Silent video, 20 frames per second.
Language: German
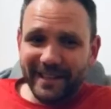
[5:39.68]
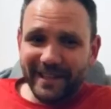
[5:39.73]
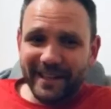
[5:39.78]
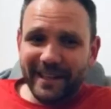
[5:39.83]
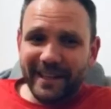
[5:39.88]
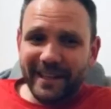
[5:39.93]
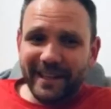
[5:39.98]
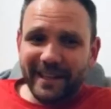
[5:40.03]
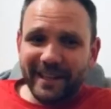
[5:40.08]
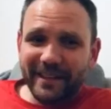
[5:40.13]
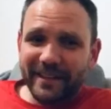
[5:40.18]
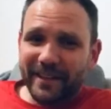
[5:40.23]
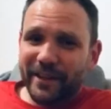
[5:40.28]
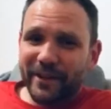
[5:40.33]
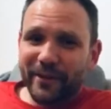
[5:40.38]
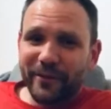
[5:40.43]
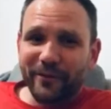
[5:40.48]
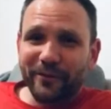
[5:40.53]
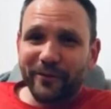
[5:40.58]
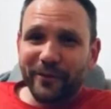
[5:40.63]
Thank you
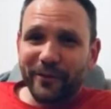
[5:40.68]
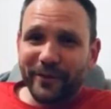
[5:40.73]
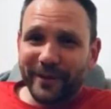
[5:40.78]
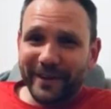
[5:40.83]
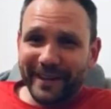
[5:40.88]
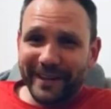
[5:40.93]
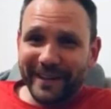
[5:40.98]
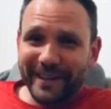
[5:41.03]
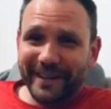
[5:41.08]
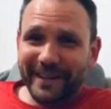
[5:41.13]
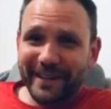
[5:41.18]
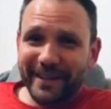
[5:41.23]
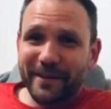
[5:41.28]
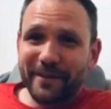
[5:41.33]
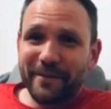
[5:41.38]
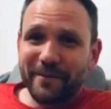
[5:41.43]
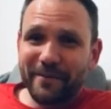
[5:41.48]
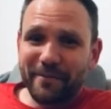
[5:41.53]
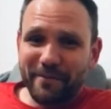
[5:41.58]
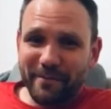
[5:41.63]
for uh,
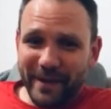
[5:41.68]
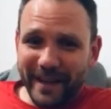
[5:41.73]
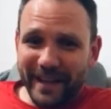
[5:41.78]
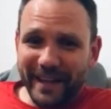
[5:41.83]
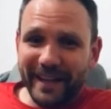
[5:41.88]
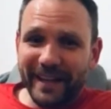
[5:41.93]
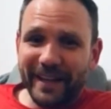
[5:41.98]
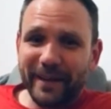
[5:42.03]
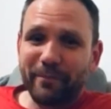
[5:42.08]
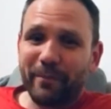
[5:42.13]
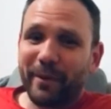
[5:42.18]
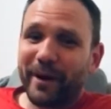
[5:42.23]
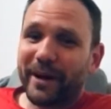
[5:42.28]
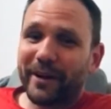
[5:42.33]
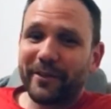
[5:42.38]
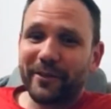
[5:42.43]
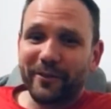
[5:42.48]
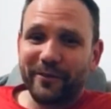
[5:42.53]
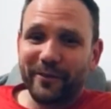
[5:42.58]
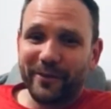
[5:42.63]
being part of
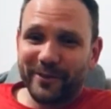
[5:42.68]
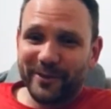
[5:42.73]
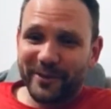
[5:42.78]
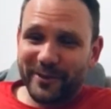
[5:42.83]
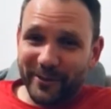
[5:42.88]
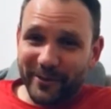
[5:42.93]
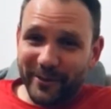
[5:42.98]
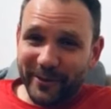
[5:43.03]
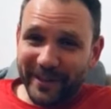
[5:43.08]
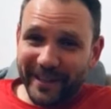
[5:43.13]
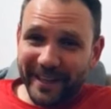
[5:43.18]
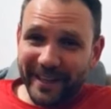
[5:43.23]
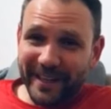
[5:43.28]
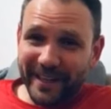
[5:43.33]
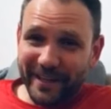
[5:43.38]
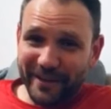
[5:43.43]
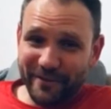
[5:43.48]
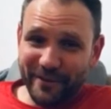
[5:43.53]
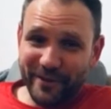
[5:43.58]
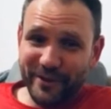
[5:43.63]
your story. I
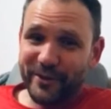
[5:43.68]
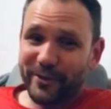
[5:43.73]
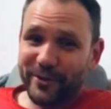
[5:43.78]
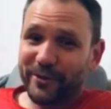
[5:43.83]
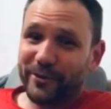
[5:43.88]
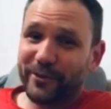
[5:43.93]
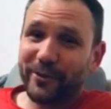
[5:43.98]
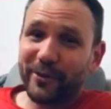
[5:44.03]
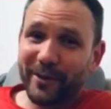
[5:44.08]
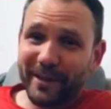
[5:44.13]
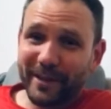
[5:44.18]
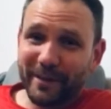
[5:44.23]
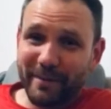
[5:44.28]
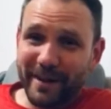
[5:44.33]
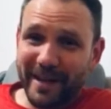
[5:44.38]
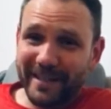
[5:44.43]
wish you all the best.